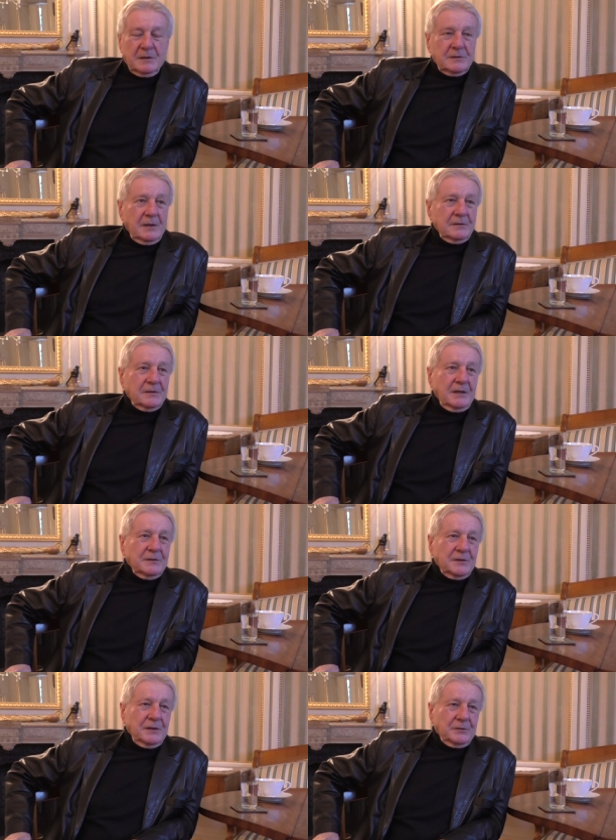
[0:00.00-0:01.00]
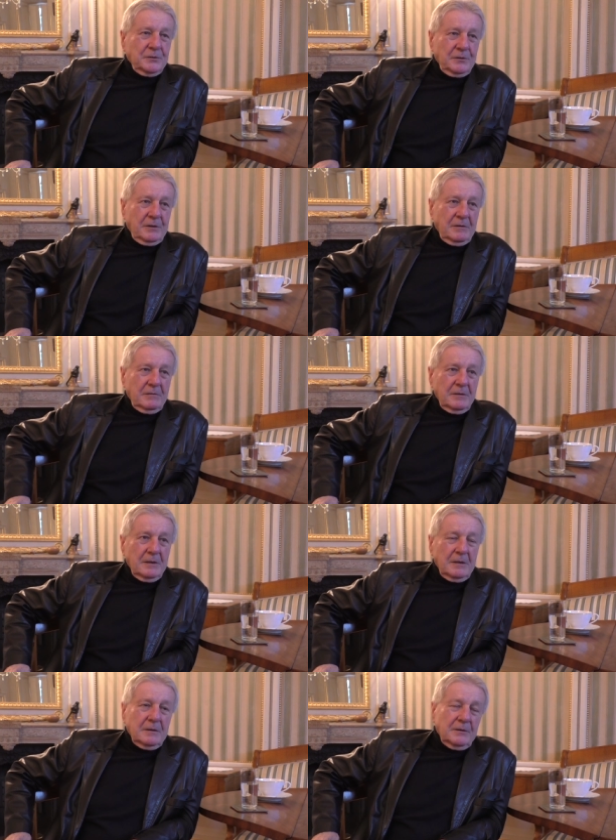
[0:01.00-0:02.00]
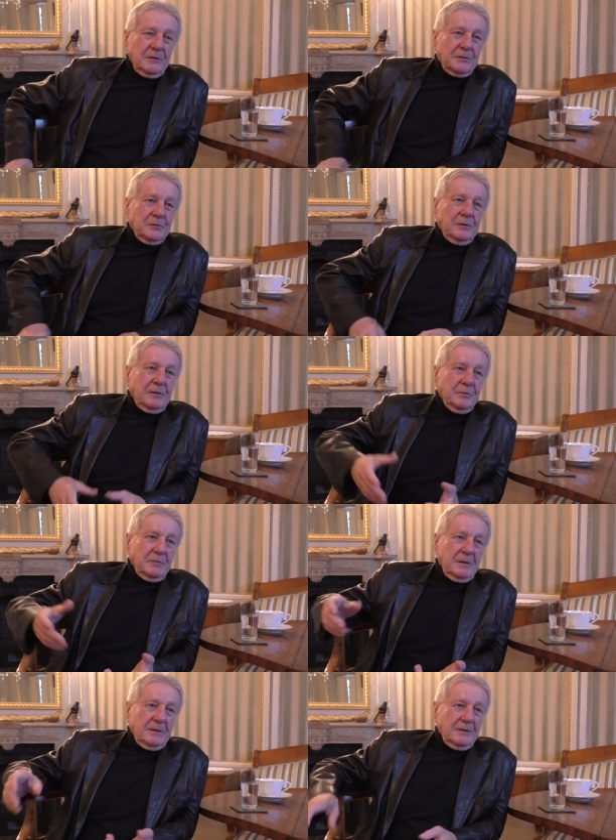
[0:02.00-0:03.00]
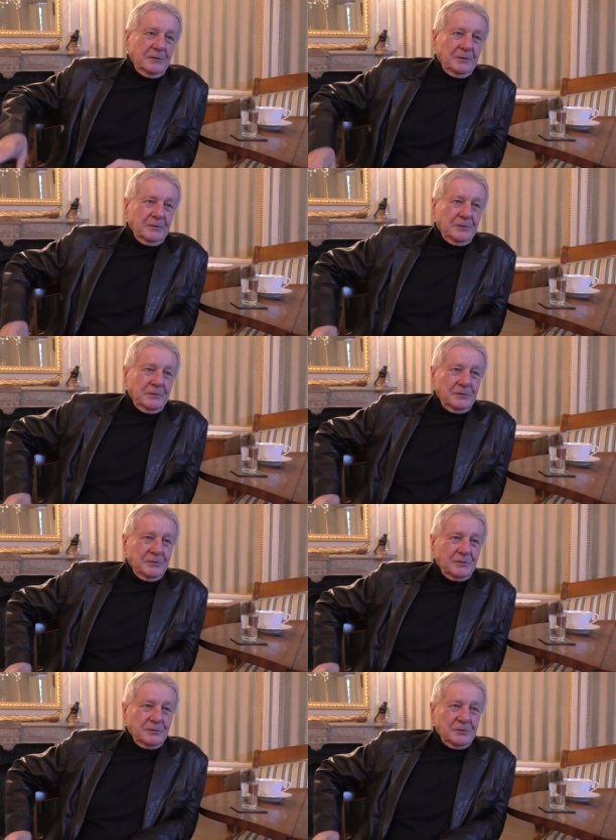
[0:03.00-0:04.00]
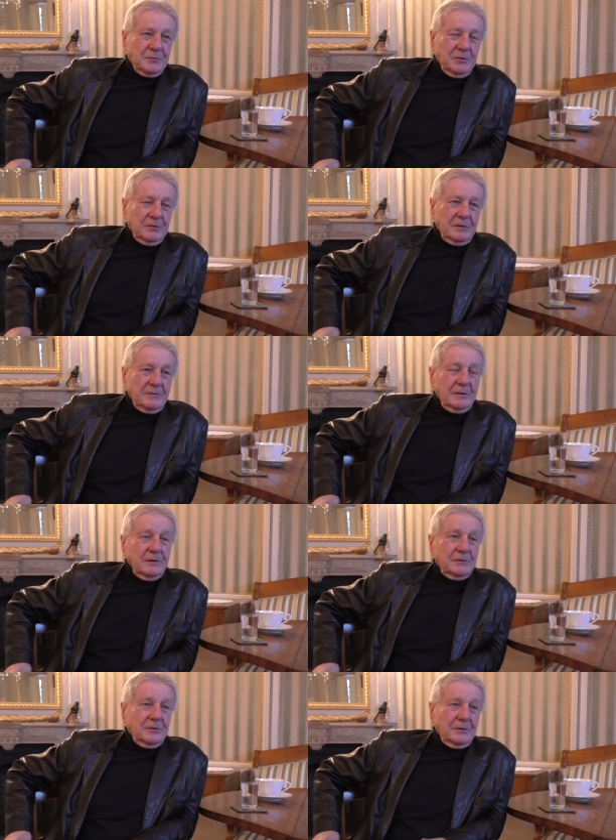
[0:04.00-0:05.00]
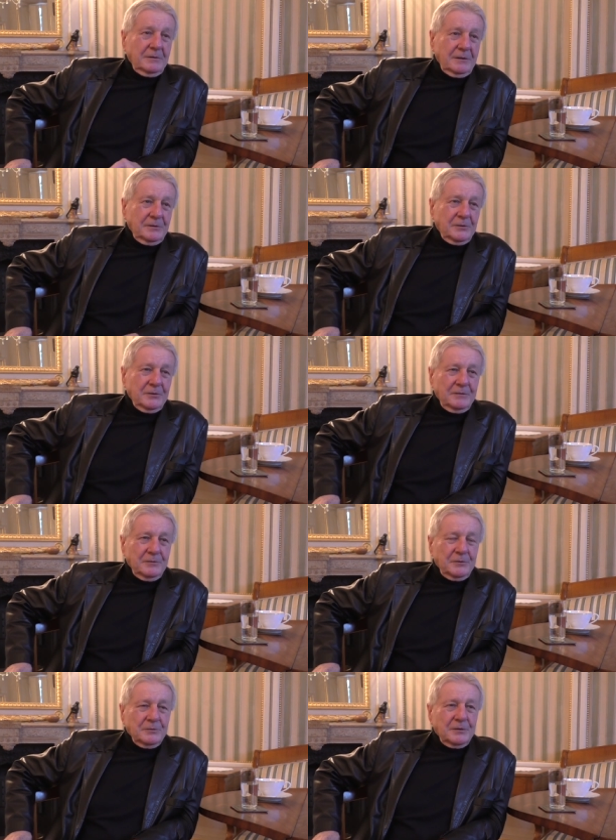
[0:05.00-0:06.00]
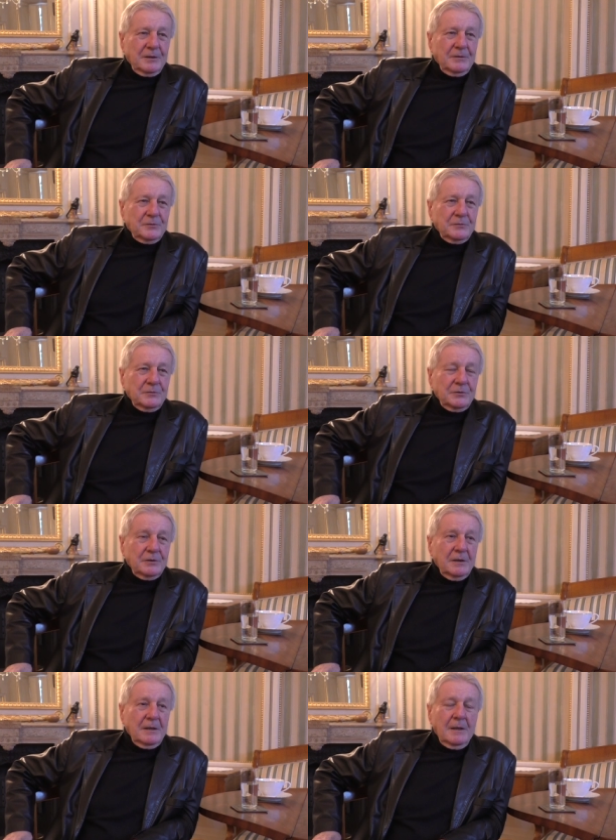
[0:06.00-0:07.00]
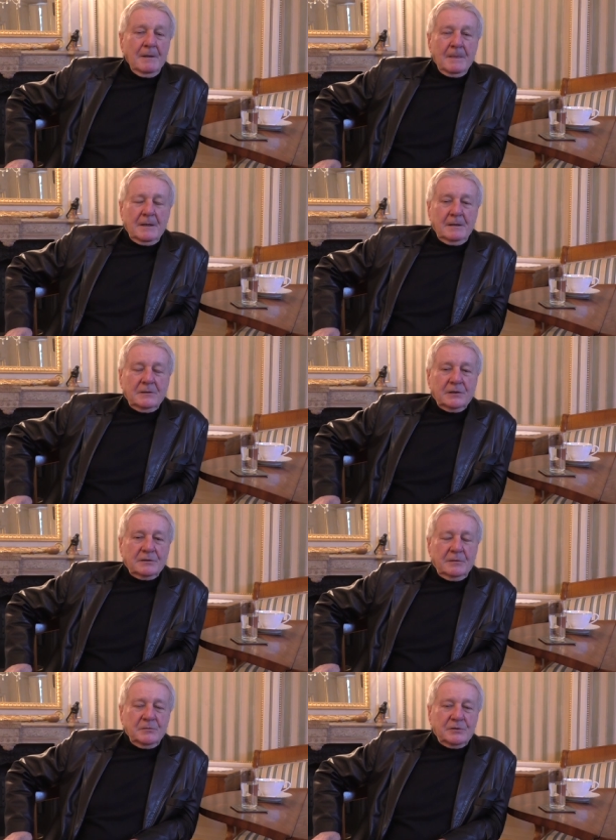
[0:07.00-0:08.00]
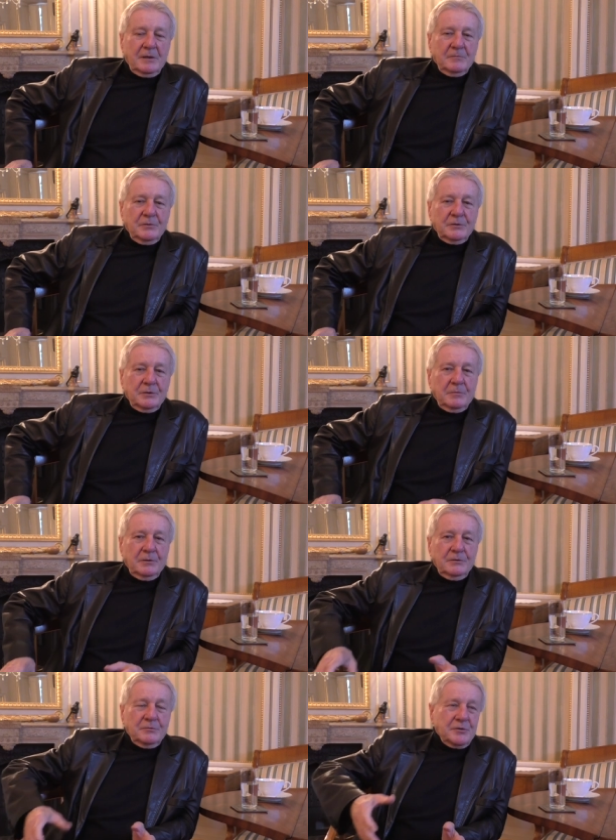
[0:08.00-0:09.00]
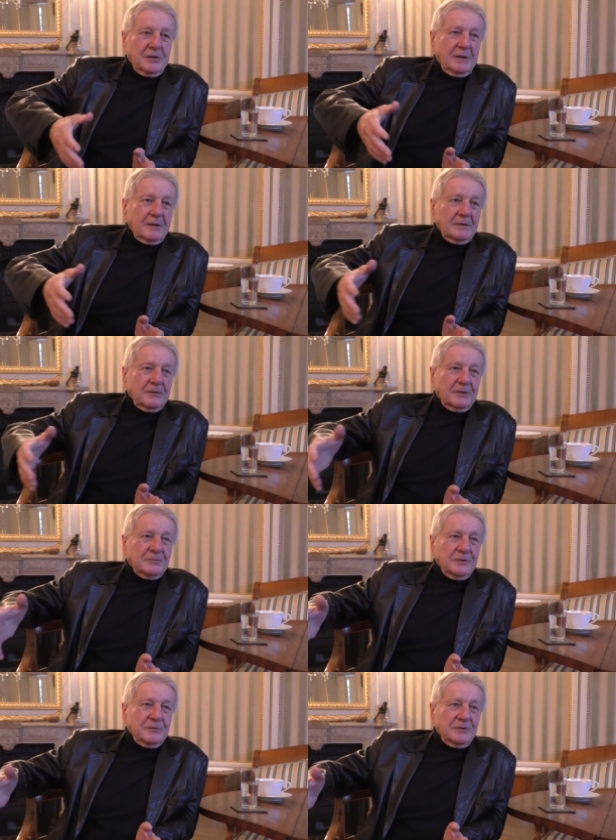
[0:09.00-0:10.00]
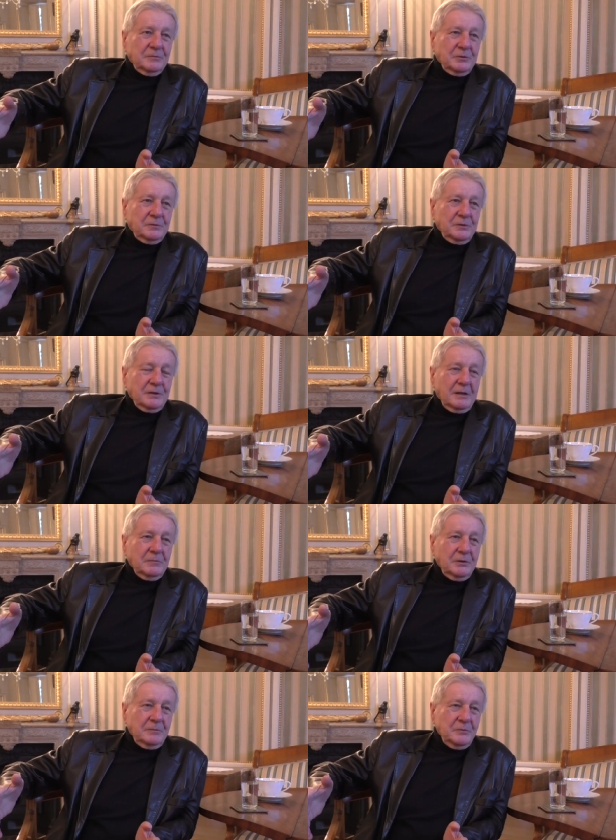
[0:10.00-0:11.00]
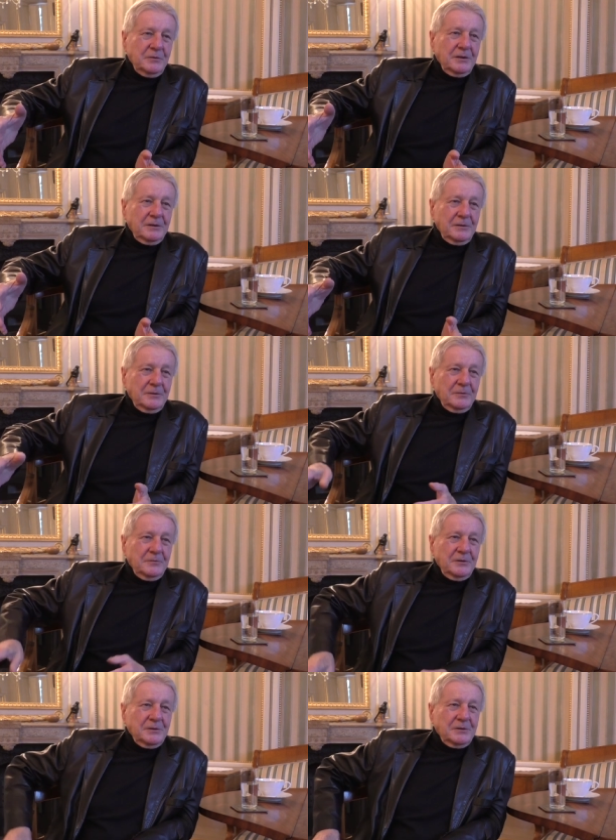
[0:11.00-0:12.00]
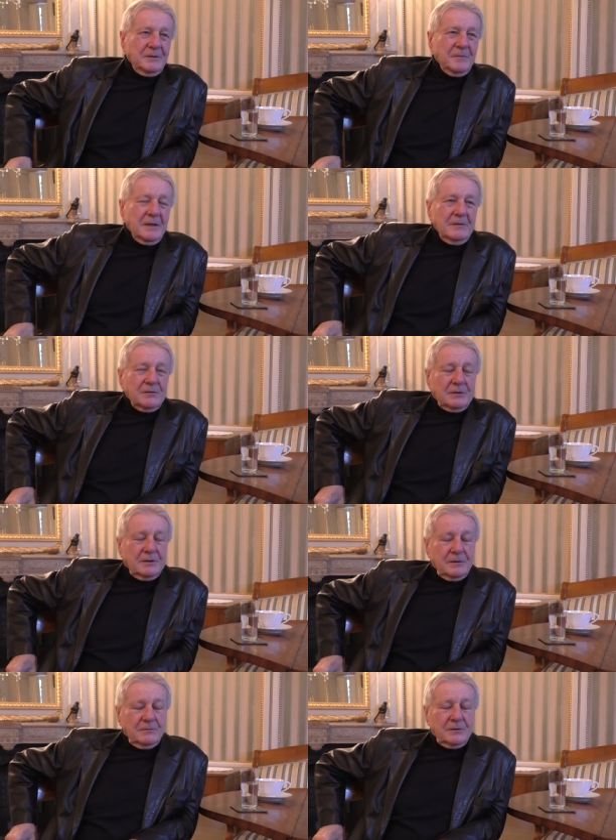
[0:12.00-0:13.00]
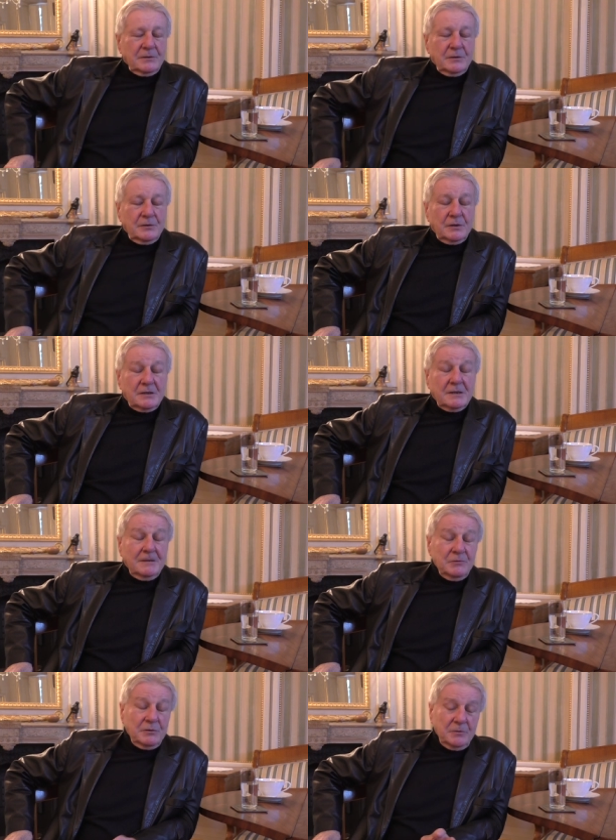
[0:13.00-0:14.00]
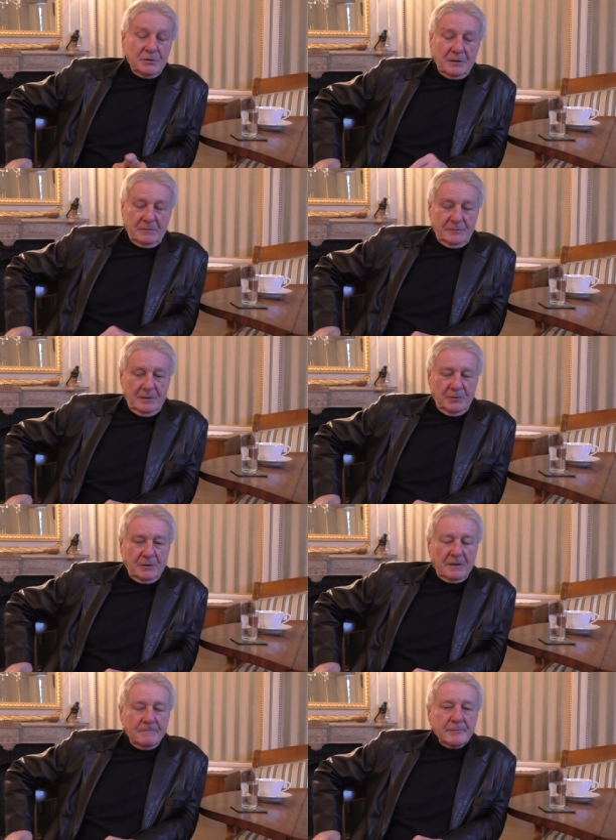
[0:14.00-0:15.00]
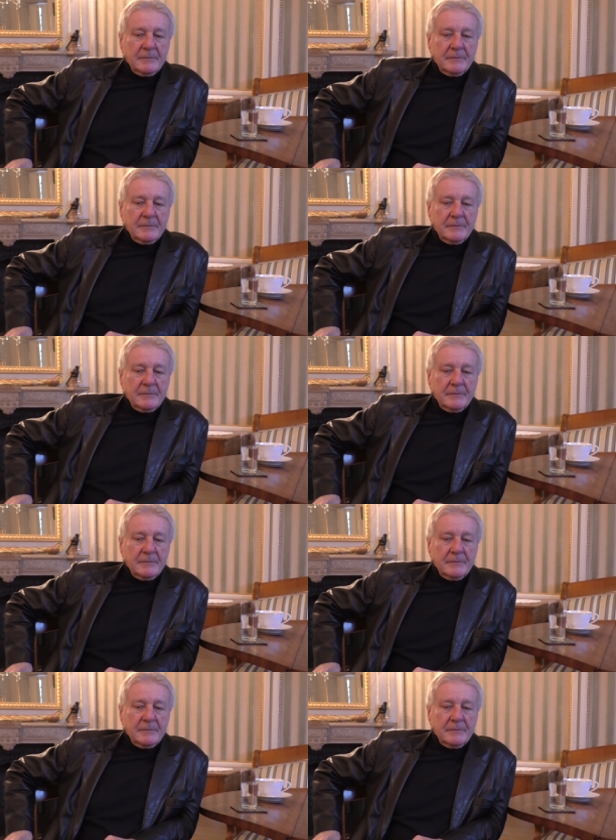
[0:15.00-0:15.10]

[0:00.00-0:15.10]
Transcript: za, za, za stodołą, która była do, dosyć szmodliwa. nie stodoła, tylko ta wygódka oczywiście. Czasami trzeba było się bronić przed atakującymi świniami. No było takie to wiejskie w zasadzie wiejskie życie. Czasami się mieszkało w namiotach,